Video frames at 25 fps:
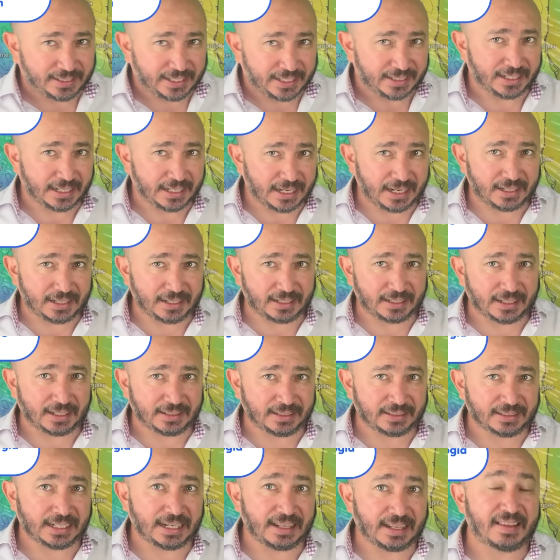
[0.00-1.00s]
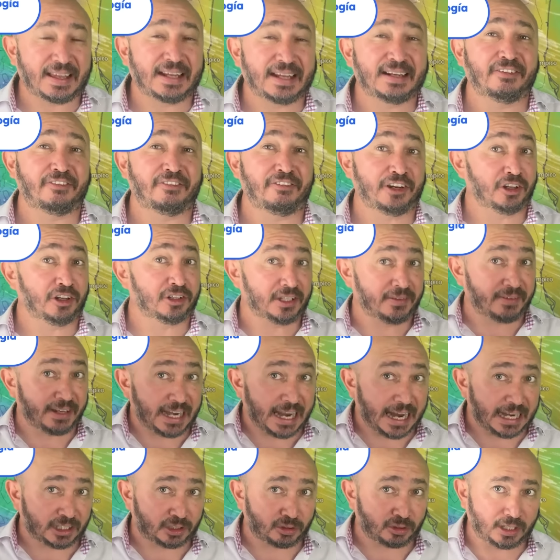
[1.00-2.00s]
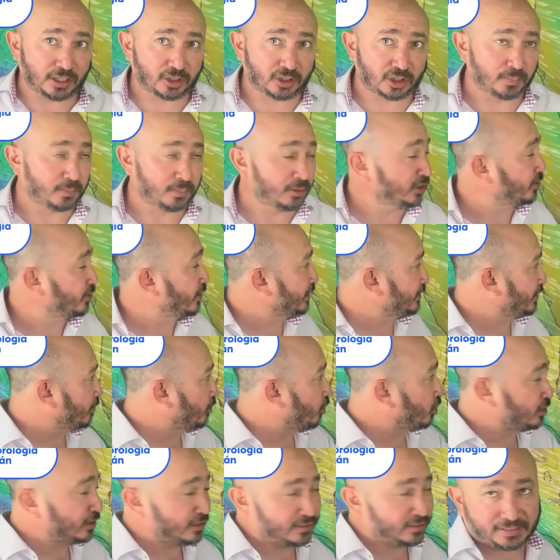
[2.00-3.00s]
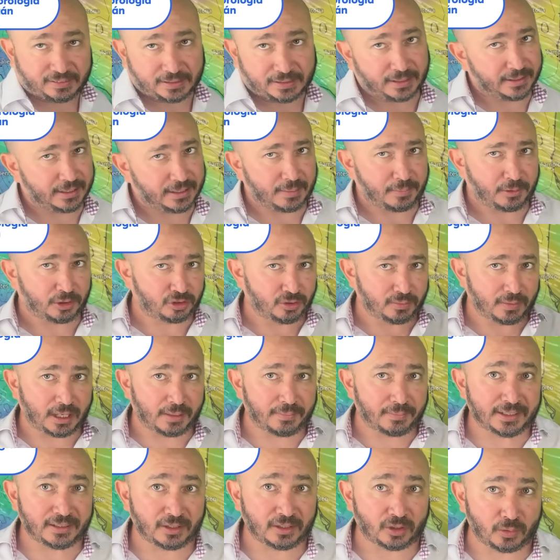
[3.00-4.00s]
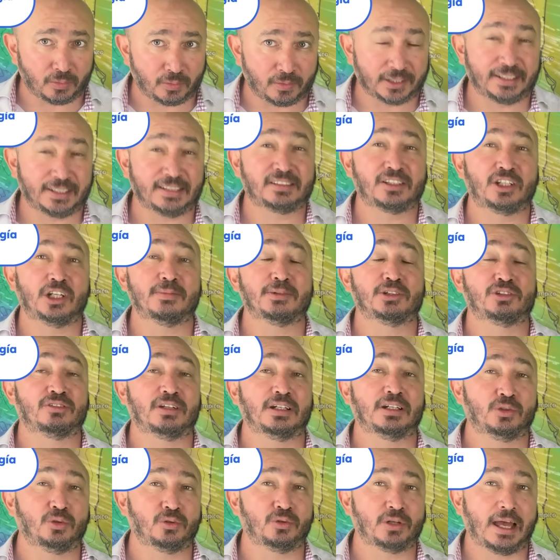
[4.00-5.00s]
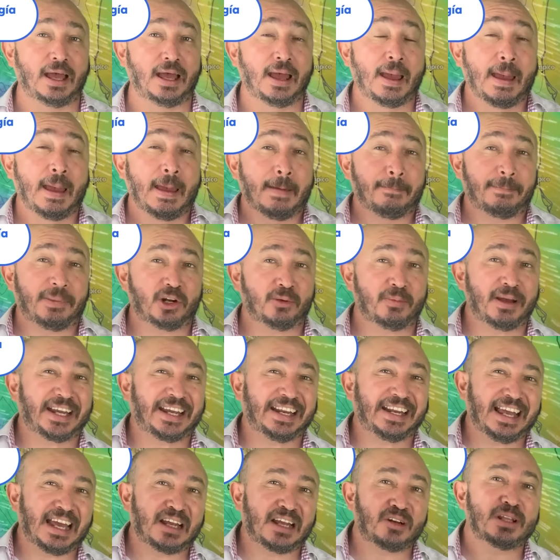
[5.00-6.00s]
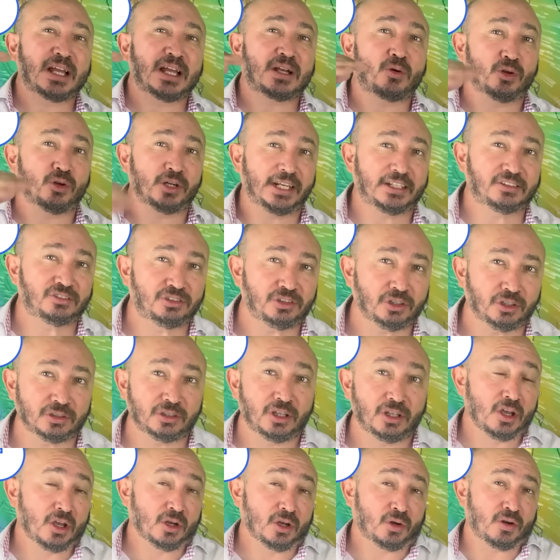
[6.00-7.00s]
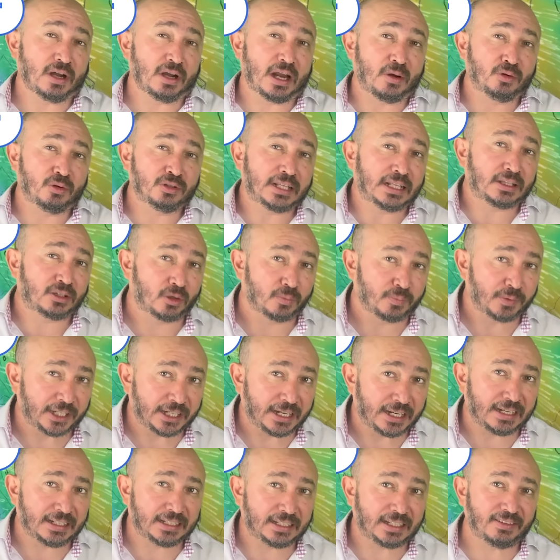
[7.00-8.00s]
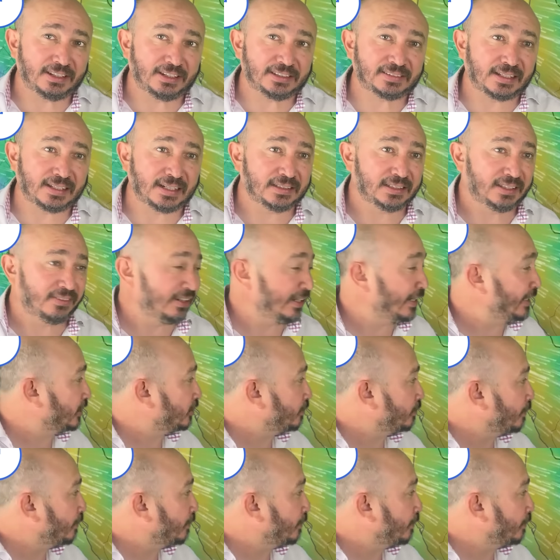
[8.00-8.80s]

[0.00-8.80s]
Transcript: generar eh, entrada de aire frío a nivel alto de la troposfera. Este vórtice estaría aproximadamente como a 10 kilómetros de altura, pero va a crear una conexión con la onda tropical que va a estar en niveles